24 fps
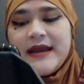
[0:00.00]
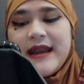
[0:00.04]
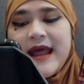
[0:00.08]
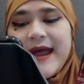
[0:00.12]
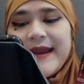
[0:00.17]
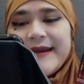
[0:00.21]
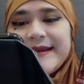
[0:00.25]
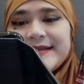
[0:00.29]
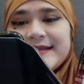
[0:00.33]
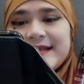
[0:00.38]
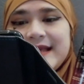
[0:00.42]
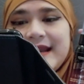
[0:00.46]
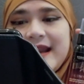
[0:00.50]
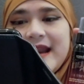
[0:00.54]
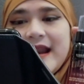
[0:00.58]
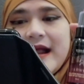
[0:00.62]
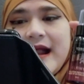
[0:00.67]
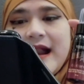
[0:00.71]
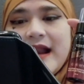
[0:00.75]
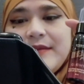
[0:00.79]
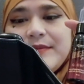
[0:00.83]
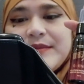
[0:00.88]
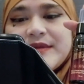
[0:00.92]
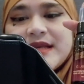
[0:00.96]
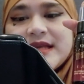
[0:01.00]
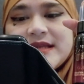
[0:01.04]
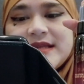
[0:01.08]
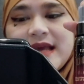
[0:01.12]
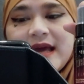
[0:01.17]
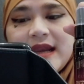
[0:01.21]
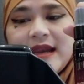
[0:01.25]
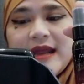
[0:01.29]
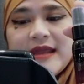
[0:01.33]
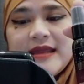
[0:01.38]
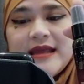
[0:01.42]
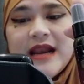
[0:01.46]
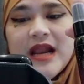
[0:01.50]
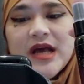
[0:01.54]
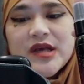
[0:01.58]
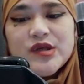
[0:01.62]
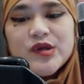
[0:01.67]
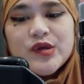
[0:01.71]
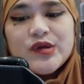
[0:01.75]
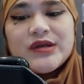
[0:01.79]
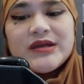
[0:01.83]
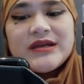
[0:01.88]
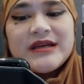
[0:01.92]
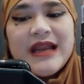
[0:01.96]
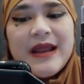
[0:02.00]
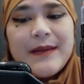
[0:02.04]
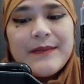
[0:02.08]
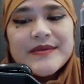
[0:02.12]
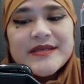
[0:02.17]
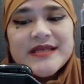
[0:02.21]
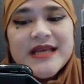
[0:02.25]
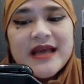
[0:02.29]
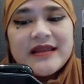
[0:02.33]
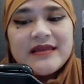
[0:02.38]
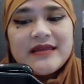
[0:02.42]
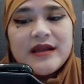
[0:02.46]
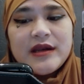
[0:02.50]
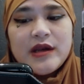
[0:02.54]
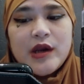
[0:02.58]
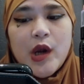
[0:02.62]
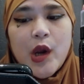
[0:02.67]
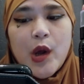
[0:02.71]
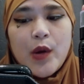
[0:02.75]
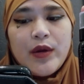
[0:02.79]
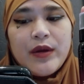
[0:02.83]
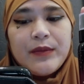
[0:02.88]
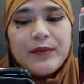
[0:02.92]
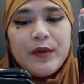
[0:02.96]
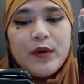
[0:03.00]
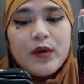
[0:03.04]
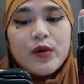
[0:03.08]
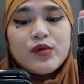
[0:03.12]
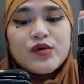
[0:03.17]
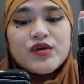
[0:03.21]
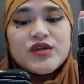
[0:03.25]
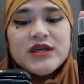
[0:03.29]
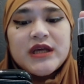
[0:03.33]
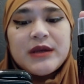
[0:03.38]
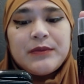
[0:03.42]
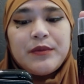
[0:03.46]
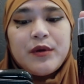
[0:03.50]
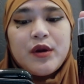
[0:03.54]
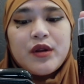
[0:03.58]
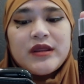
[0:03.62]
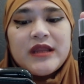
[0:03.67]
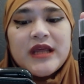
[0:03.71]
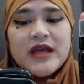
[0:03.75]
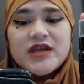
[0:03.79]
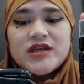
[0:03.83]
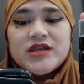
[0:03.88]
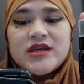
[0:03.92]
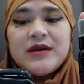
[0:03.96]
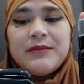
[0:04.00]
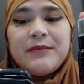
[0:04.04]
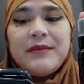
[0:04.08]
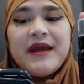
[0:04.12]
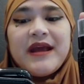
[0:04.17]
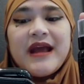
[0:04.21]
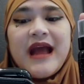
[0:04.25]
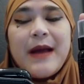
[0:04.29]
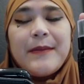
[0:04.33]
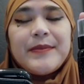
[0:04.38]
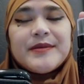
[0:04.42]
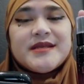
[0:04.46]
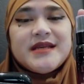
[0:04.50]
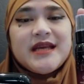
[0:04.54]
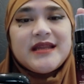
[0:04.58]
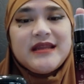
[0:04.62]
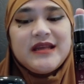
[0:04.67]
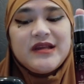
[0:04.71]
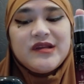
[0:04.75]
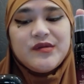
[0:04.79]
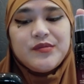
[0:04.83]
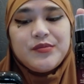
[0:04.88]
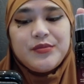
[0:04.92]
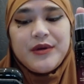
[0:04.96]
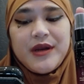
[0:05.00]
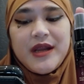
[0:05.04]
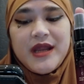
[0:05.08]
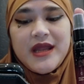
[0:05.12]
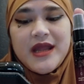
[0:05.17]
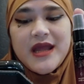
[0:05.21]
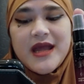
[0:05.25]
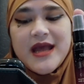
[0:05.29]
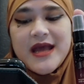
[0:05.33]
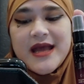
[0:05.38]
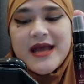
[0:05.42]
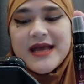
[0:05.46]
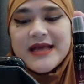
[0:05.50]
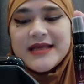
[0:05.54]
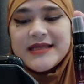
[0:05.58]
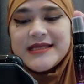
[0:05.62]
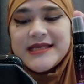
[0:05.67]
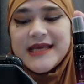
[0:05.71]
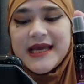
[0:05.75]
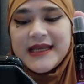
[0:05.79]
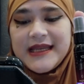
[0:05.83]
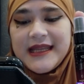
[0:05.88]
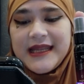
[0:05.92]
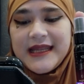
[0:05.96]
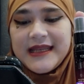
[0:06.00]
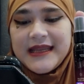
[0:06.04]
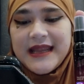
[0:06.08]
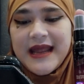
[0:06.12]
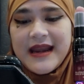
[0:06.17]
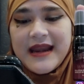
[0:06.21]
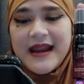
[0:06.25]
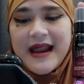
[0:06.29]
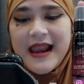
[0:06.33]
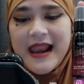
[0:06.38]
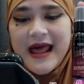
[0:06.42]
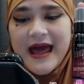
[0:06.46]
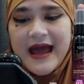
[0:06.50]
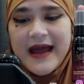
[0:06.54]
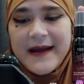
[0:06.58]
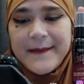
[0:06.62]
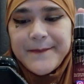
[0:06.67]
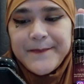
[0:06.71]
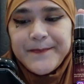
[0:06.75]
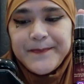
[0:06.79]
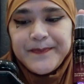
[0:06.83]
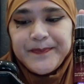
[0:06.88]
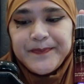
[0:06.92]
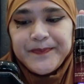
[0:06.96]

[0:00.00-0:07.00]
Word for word: Nah, di sana kalian bisa cari aja langsung Dream Setter Glowing Pollution Protection Makeup Setting Spray. Jadi ini adalah